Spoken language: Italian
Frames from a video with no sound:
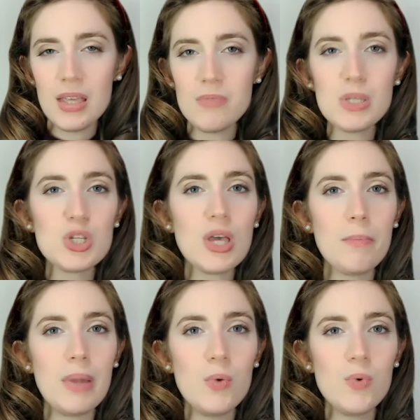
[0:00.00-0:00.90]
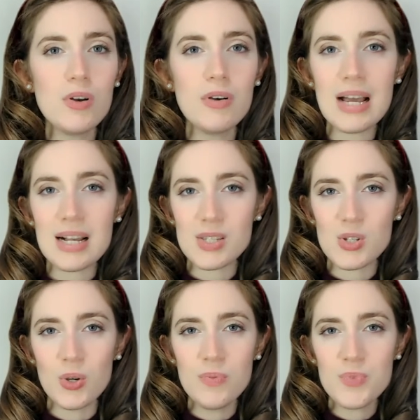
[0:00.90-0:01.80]
Invece a Belluno e a
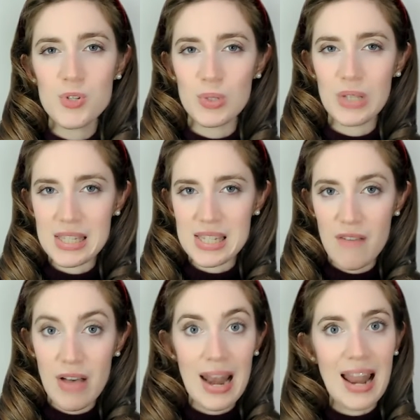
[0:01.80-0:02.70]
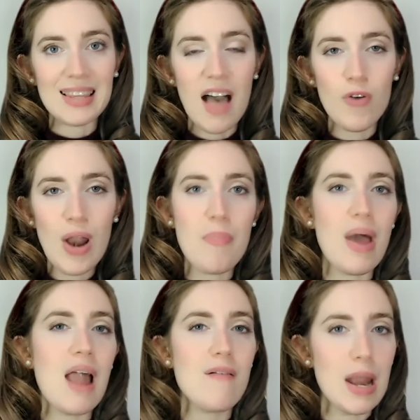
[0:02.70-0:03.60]
Castion si utilizzava la tavola
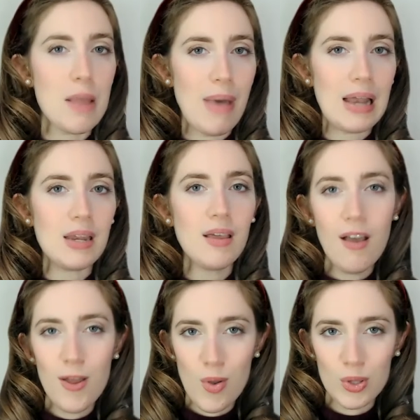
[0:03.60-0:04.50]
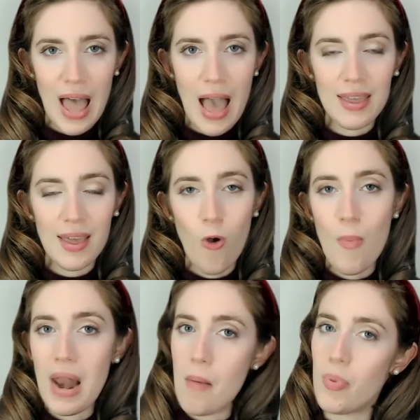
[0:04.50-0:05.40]
per lavare i panni, nota anche
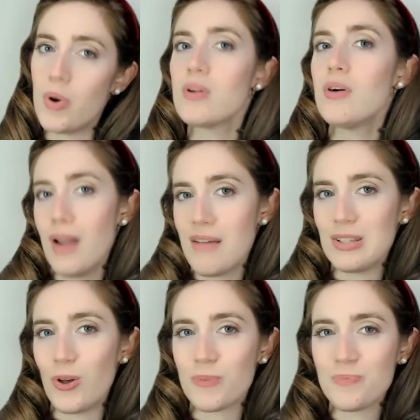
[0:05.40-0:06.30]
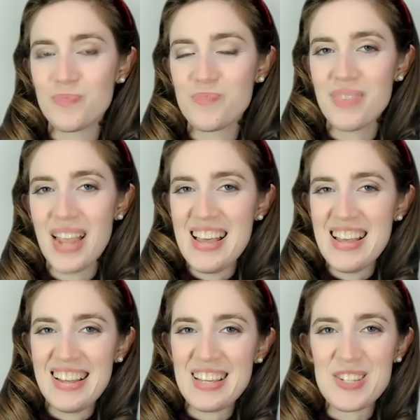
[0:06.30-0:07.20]
come lampor o lavador.
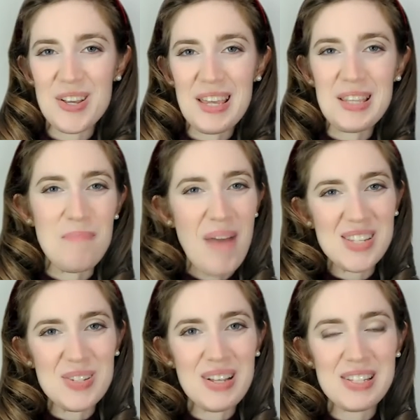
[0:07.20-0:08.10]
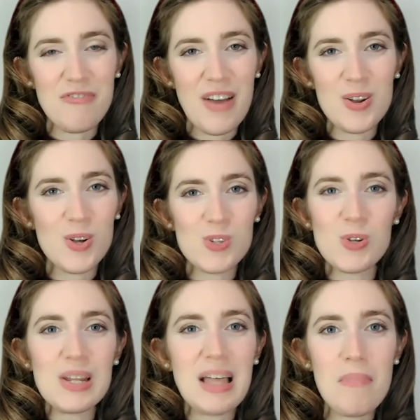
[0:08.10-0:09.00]
I giochi di Pasqua si fanno
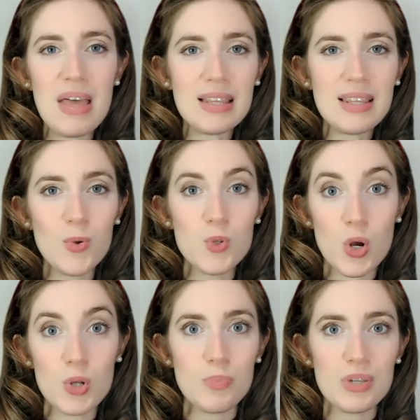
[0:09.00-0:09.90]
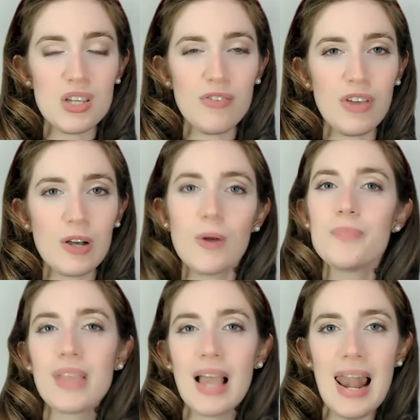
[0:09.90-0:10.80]
solitamente in un giorno specifico,
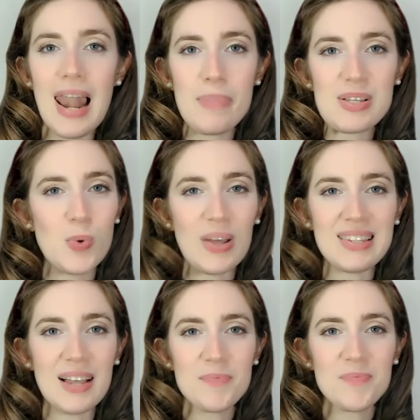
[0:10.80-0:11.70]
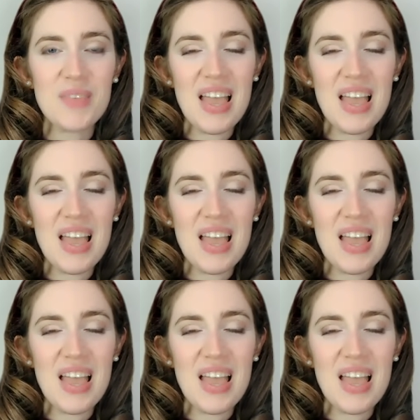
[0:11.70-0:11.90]
la Pasquetta.